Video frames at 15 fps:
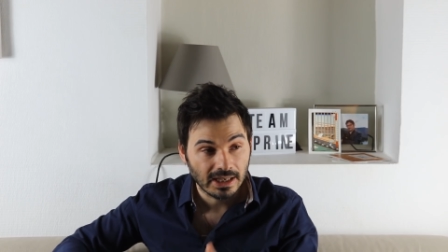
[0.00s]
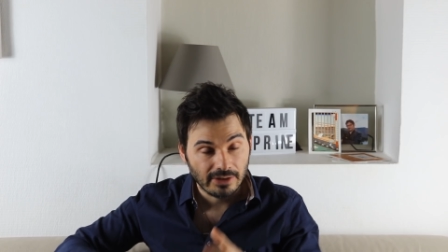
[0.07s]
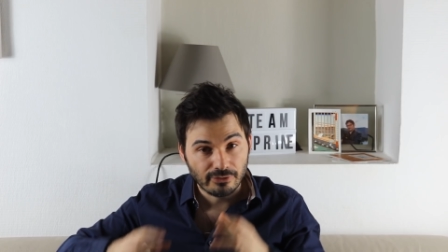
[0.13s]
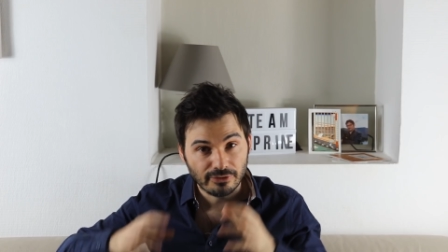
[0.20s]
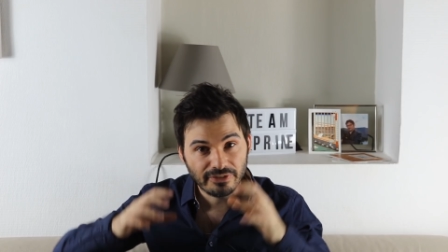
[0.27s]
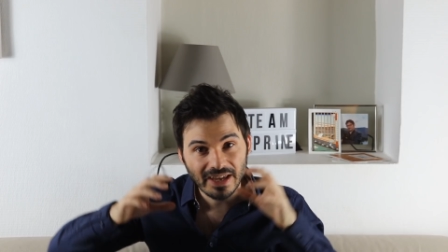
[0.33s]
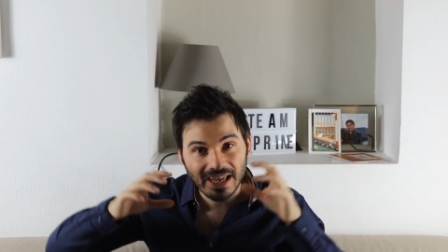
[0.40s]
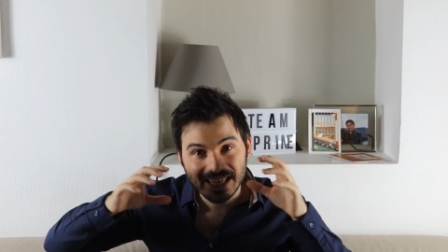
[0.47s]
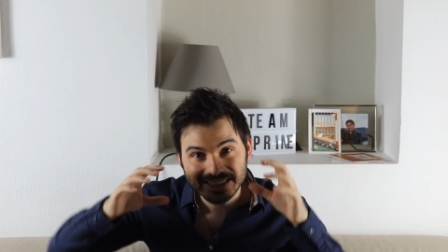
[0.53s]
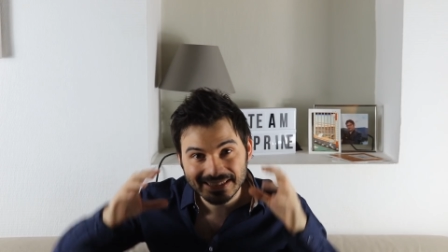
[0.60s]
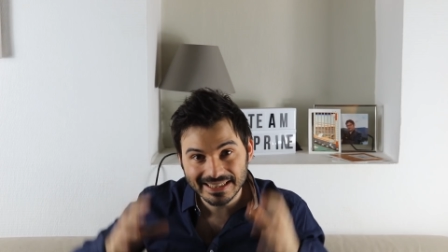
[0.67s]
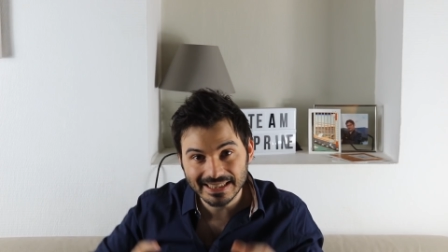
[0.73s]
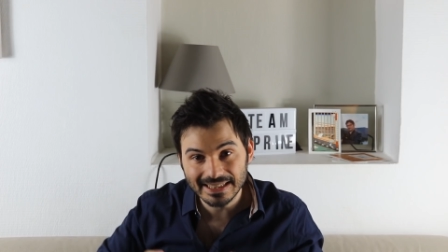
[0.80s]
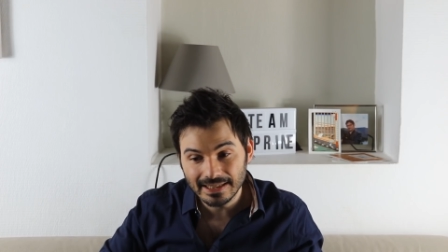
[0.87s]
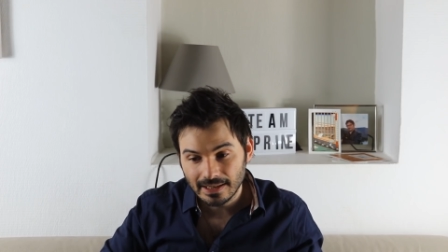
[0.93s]
Il faut faire un
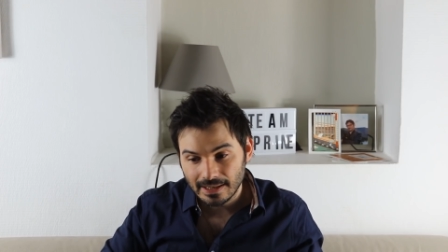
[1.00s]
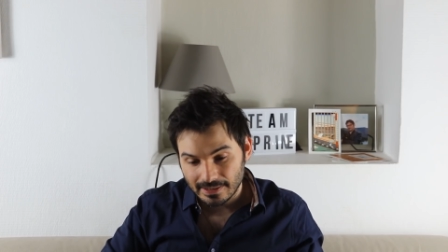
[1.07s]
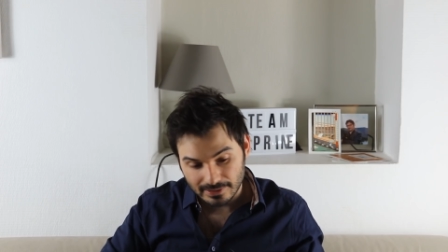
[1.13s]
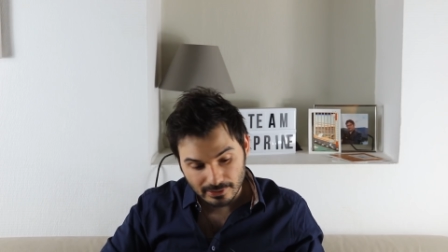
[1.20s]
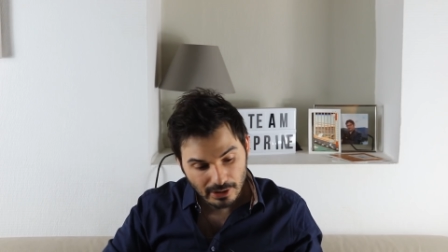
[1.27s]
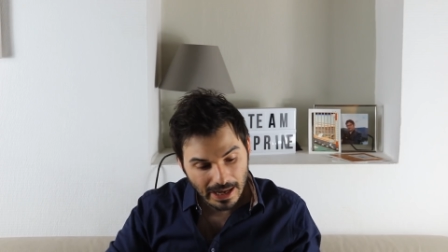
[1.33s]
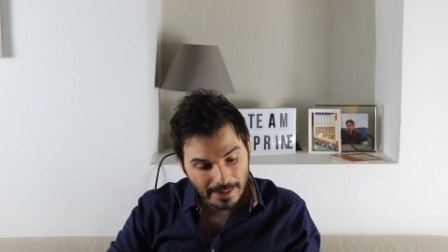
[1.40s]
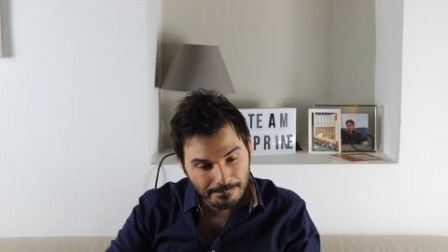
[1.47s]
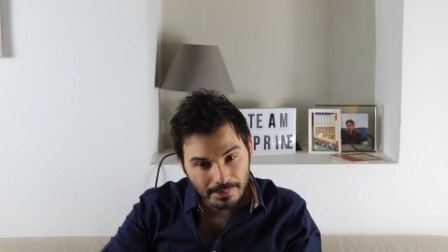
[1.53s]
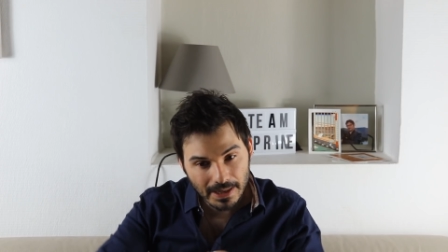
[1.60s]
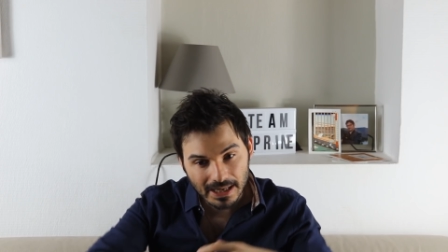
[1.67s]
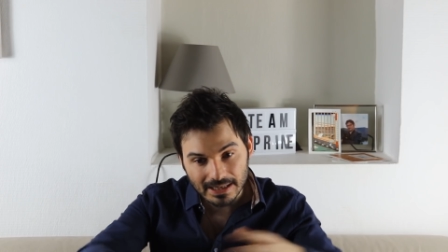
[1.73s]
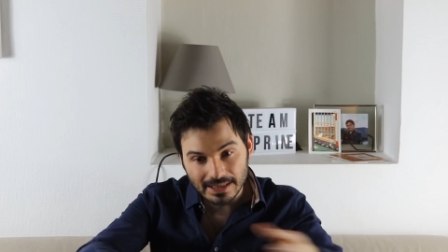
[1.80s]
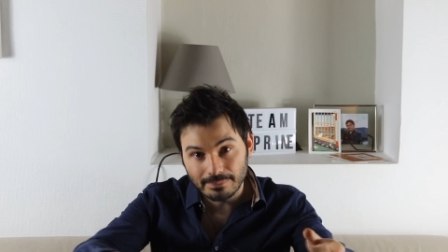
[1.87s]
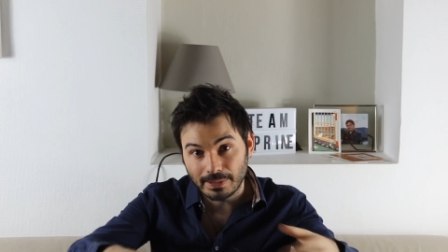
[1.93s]
tri. Parce que à
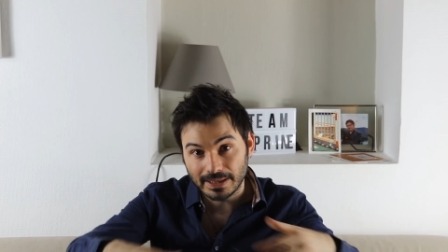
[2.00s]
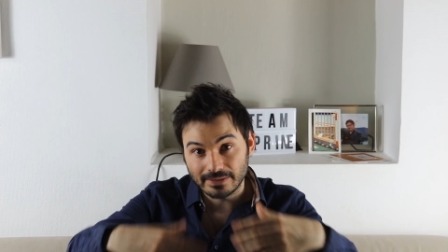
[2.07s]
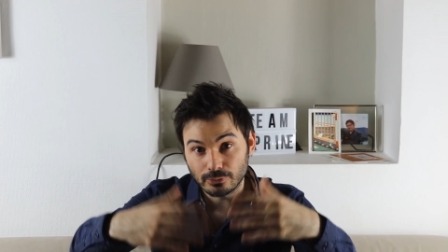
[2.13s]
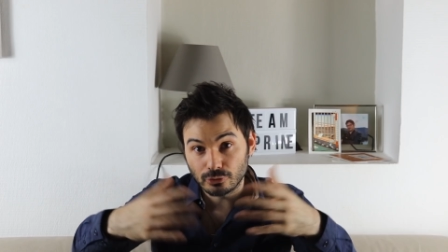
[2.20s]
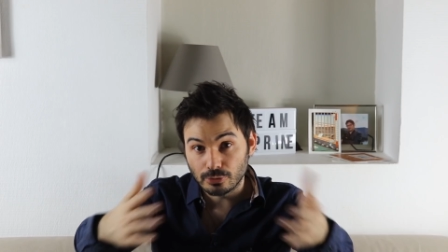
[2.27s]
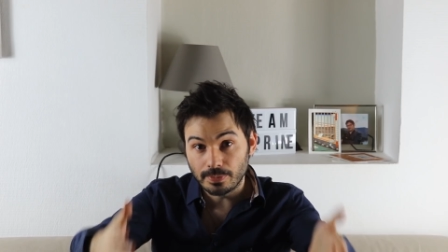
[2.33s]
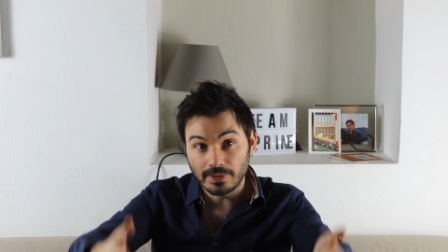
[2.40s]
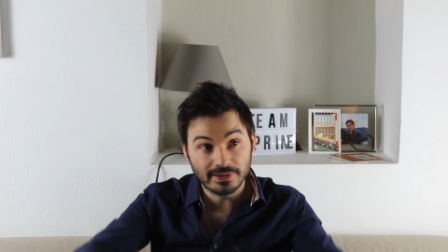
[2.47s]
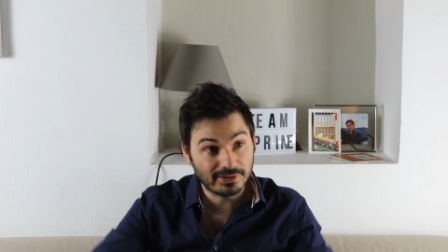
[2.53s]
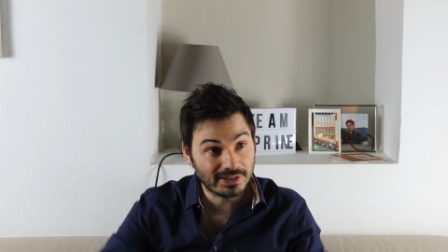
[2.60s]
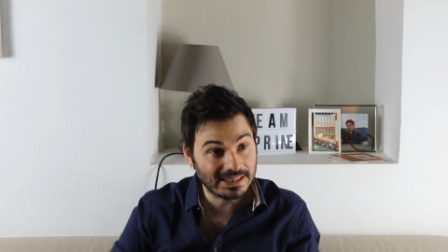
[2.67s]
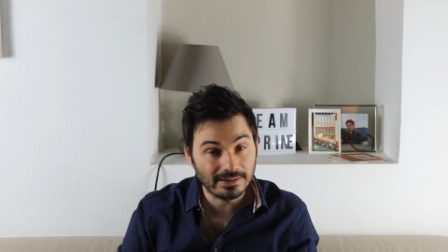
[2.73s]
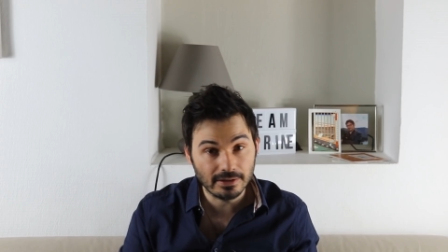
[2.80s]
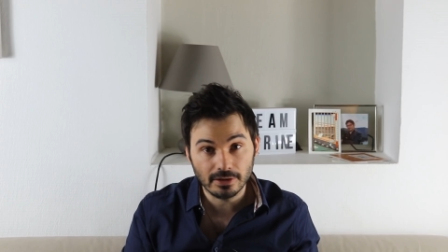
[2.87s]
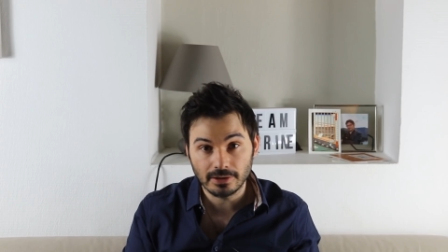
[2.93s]
parler, par exemple, je te prends
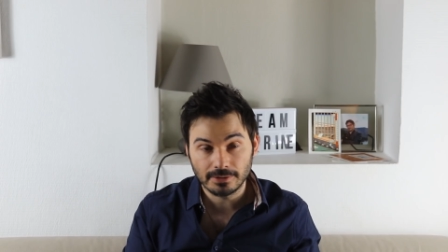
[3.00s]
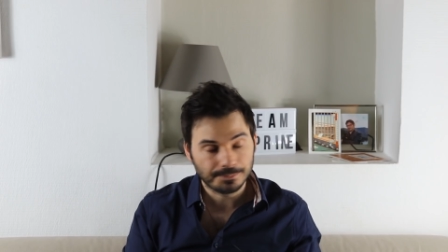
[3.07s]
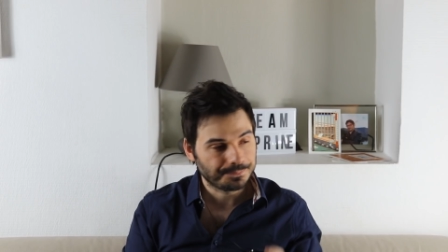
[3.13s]
Tinder,